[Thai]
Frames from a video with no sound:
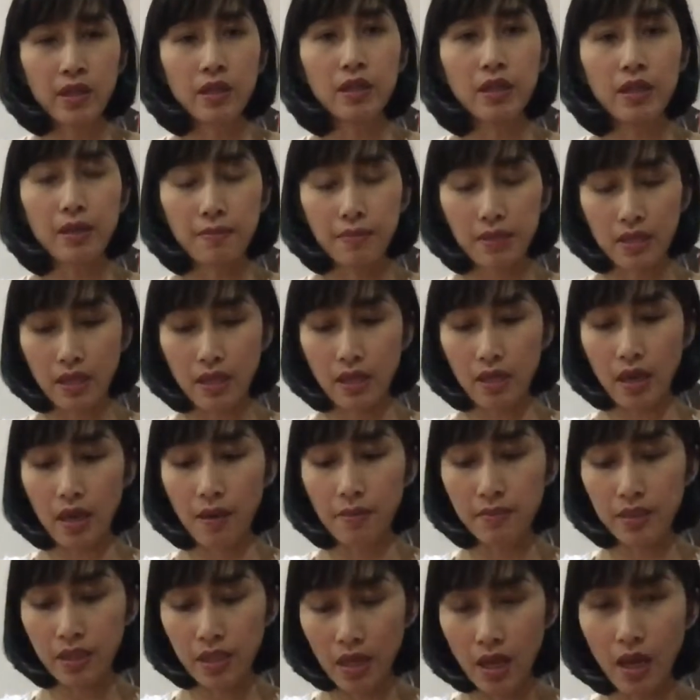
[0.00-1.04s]
คือ
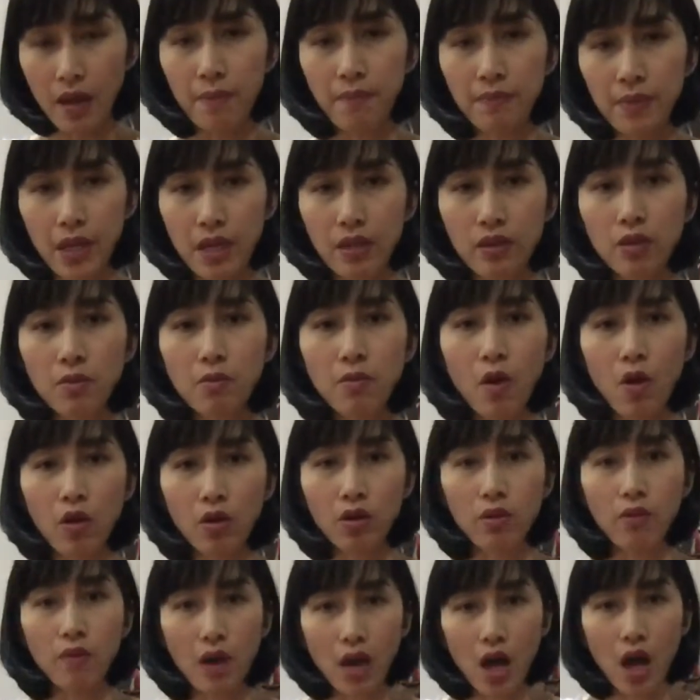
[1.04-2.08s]
MCM เนี่ยต้องบอก
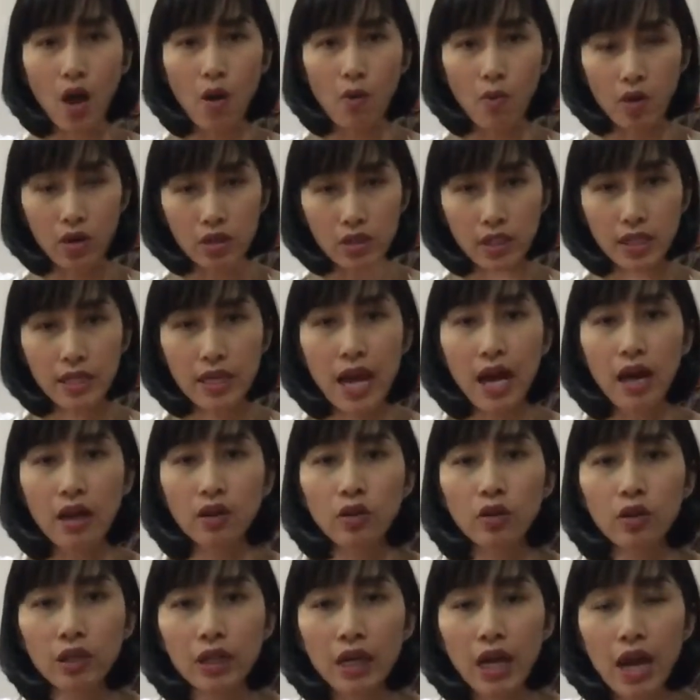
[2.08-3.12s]
เลยว่าเขาก็จะดัง
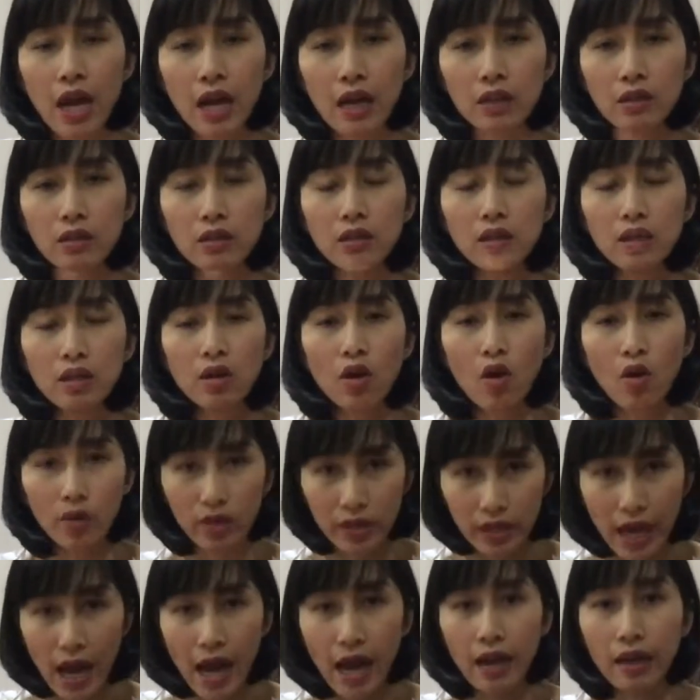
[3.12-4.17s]
ค่อนข้างเรื่องของ
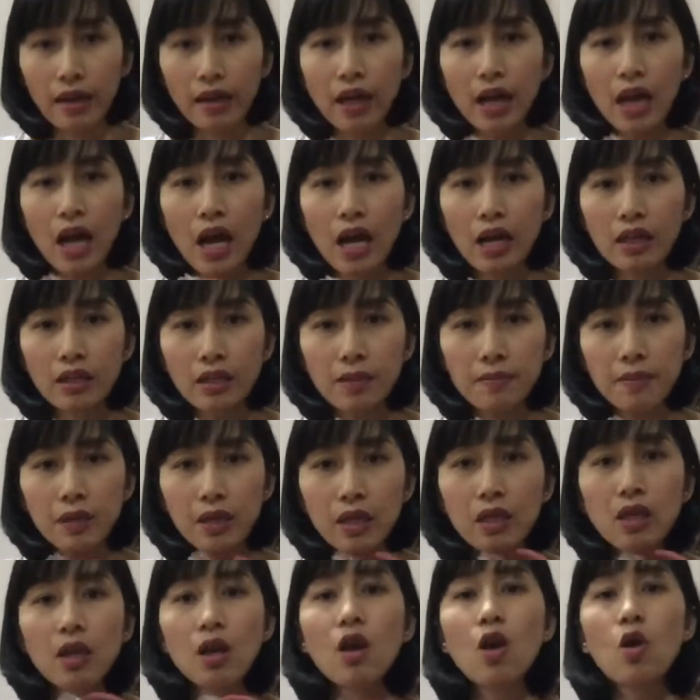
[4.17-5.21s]
หนังนะคะที่มี
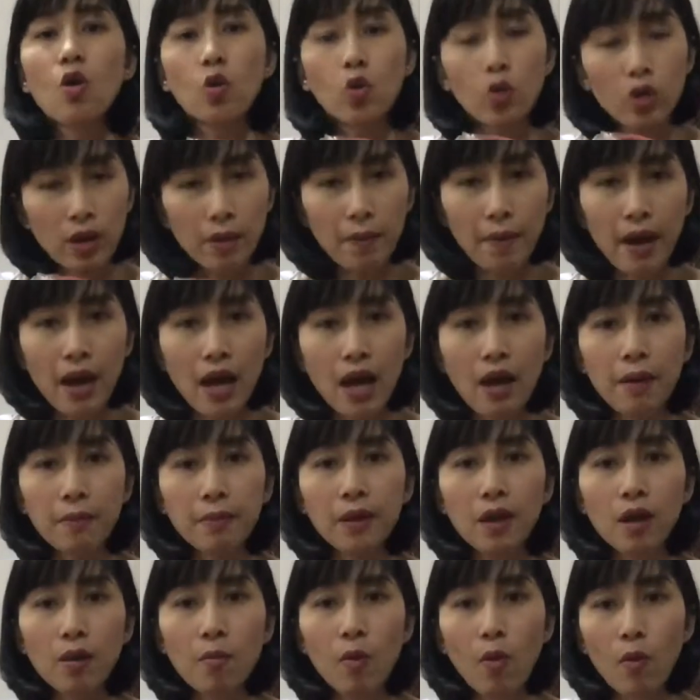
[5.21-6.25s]
คุณภาพ
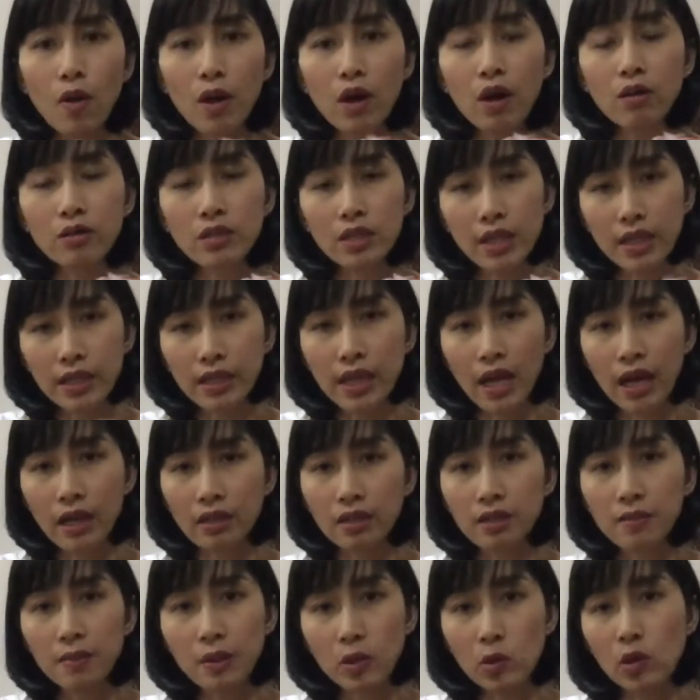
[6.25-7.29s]
ที่เขาบอกว่าเขาใช้หนัง
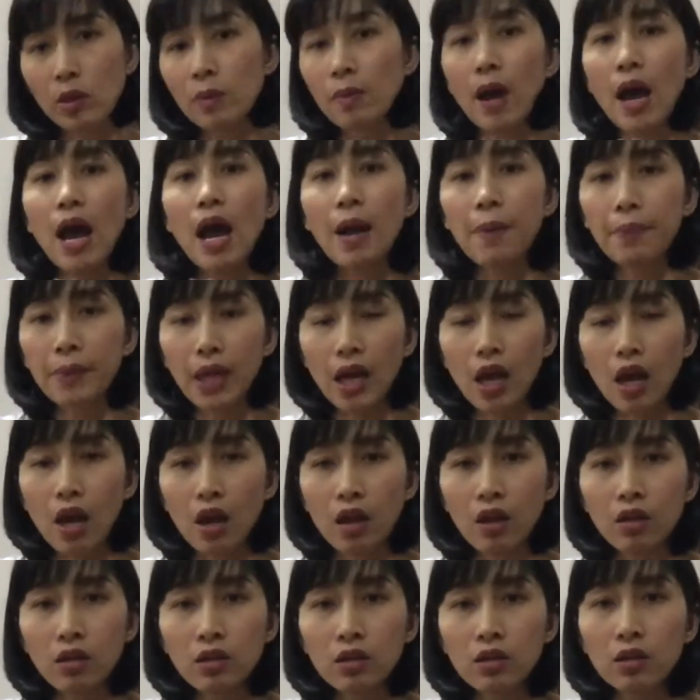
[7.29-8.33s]
ที่มีคุณภาพนะคะ
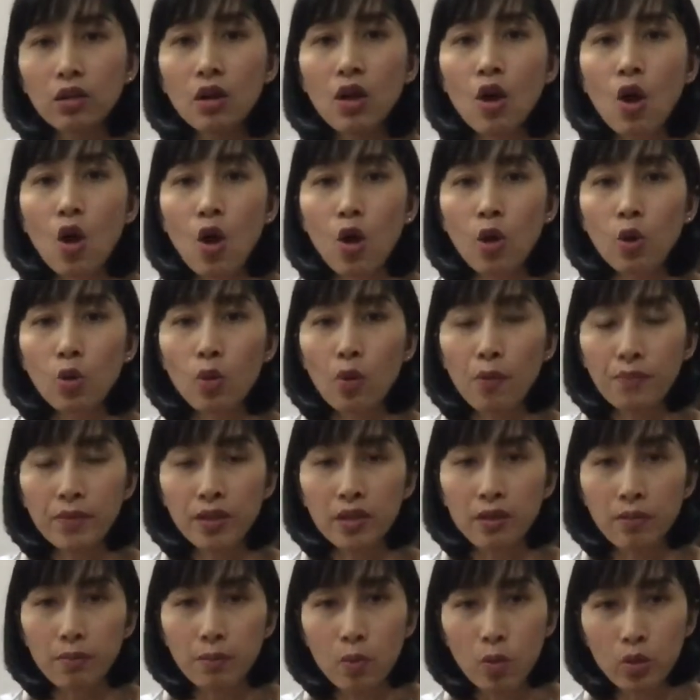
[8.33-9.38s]
แล้วก็รวม
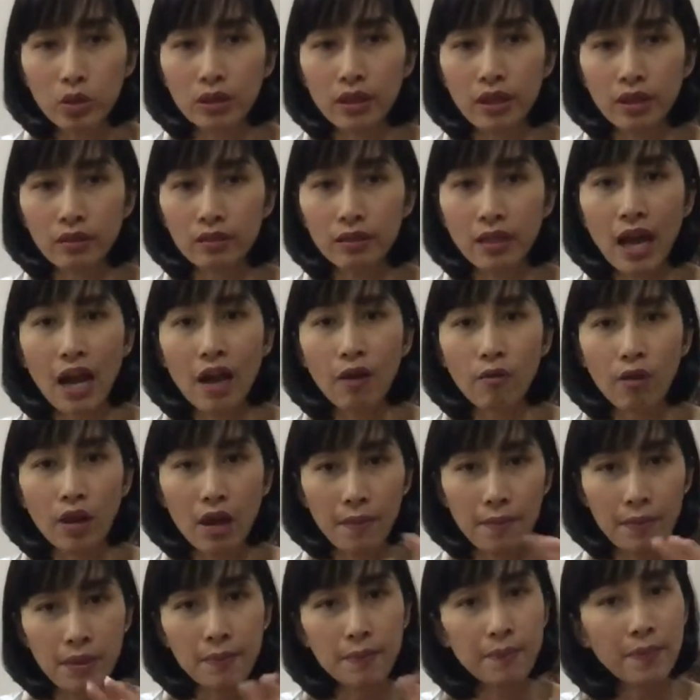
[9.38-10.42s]
ถึงหมุดต่างๆเวลา
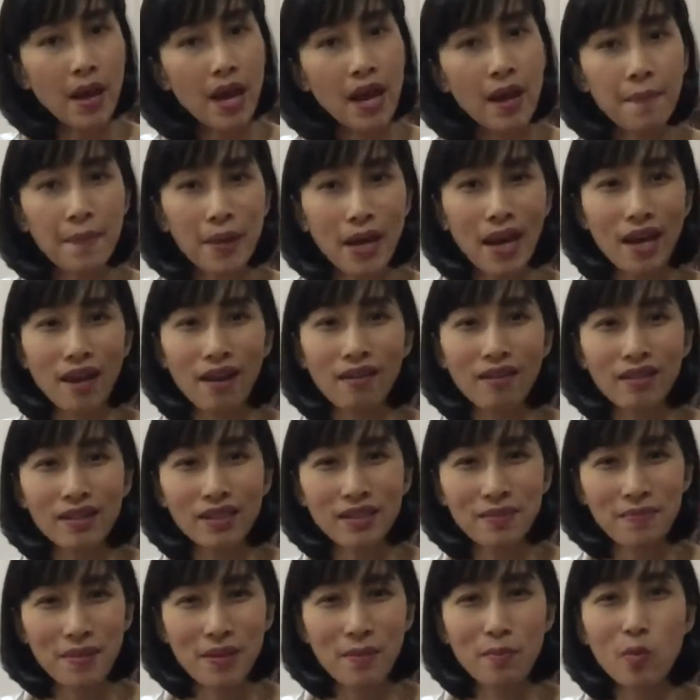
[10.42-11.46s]
มีเป้มีอะไรเขาก็
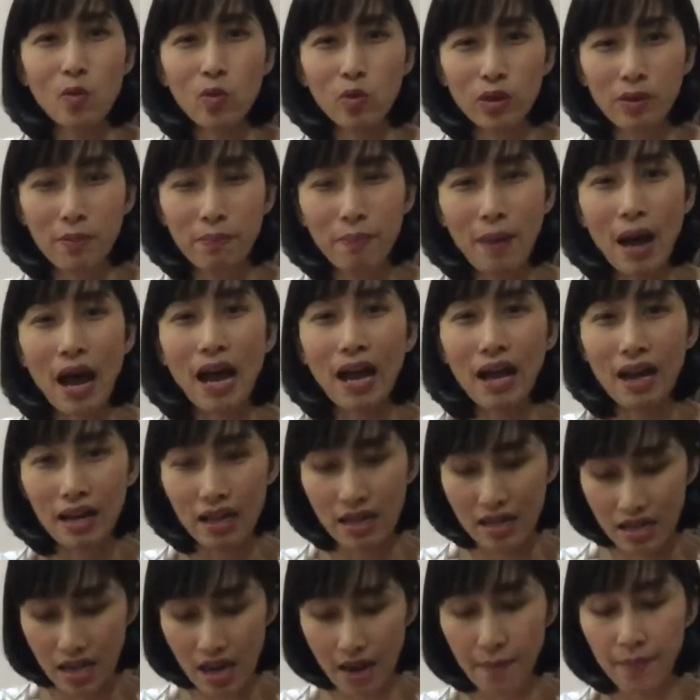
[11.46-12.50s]
จะมีหมุดปะอะไร
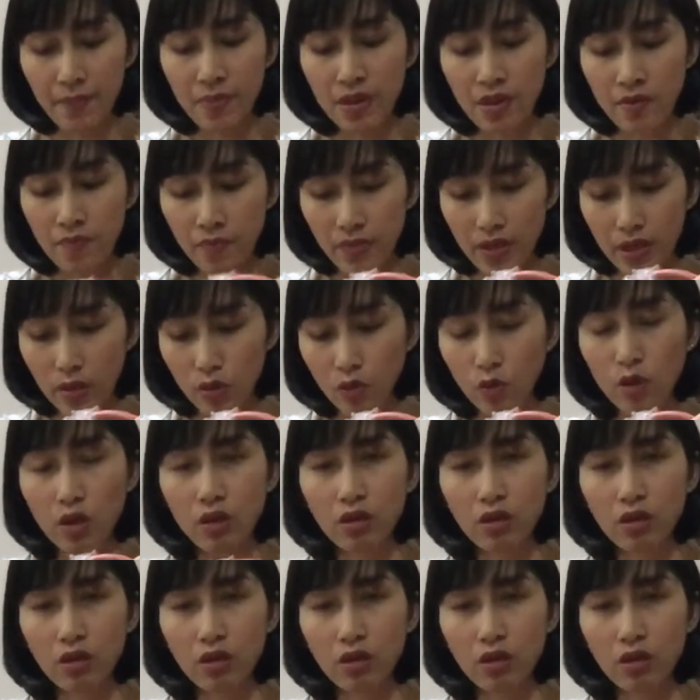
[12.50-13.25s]
เงี้ยแต่